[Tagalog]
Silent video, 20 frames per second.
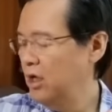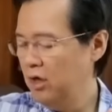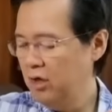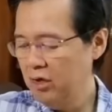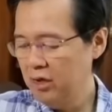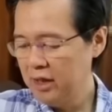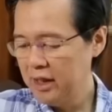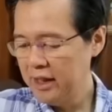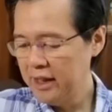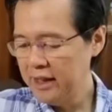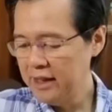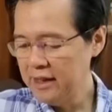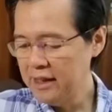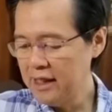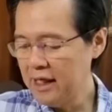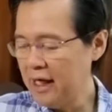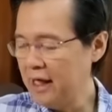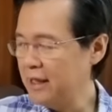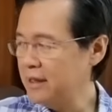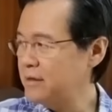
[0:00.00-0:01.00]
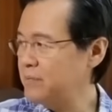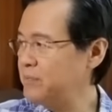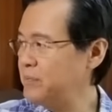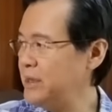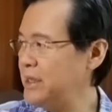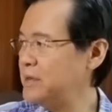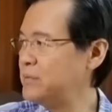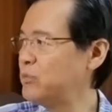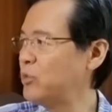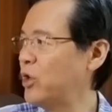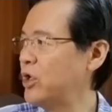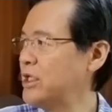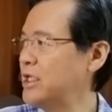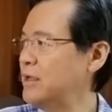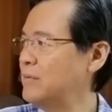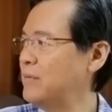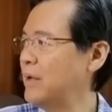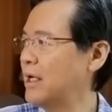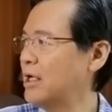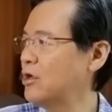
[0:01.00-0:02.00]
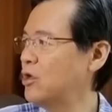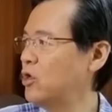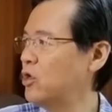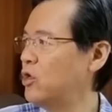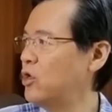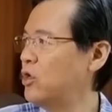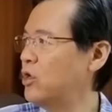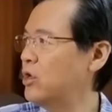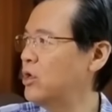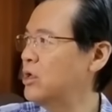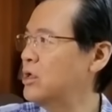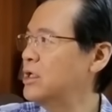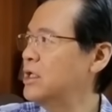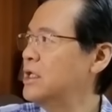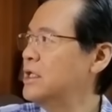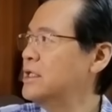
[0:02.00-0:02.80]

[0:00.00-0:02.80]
Okay? Heartbeat, pwede magloko.